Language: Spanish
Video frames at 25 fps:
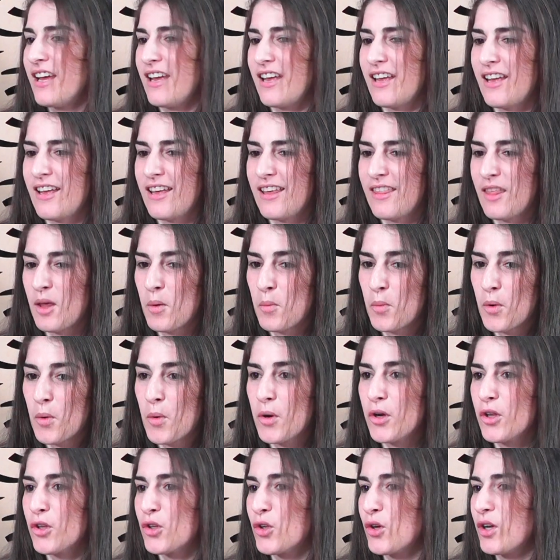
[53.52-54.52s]
Eh, después,
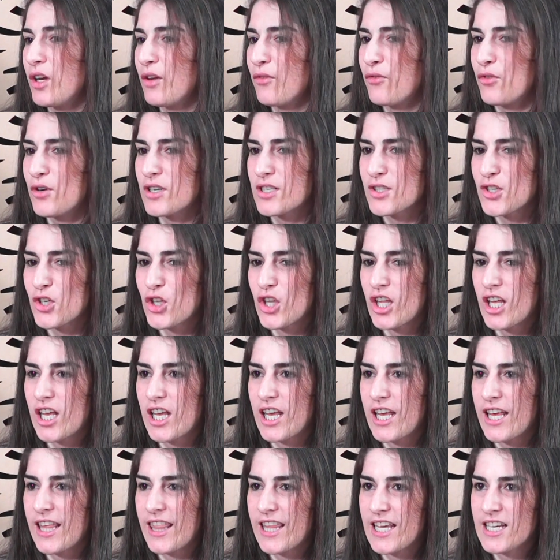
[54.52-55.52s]
bueno, todo el esfuerzo
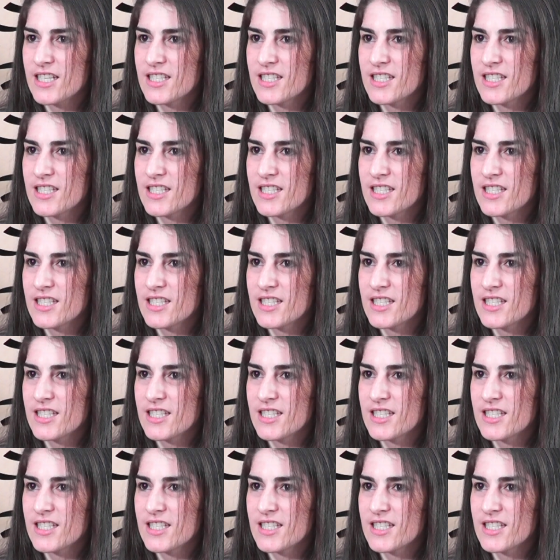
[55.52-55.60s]
de,